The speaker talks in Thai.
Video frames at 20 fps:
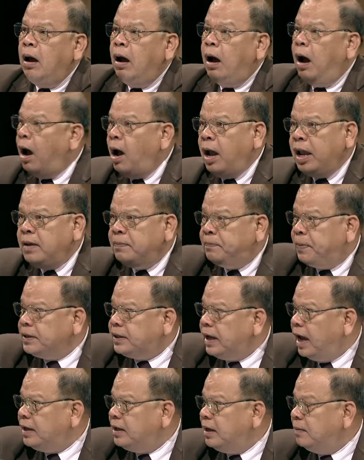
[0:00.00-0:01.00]
เฮ้ย ประ
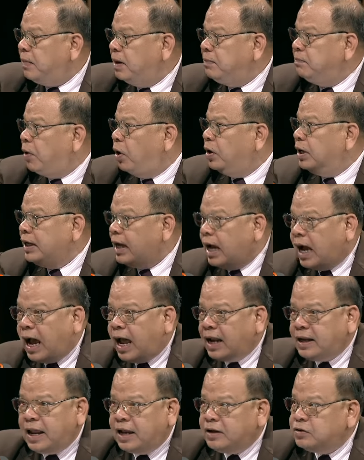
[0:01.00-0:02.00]
เทศนี้มันบริหา
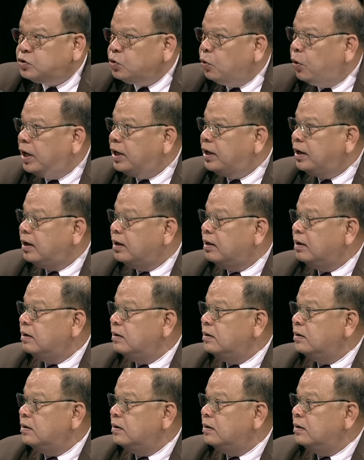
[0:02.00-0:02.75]
รแห่งซวยเนี่ย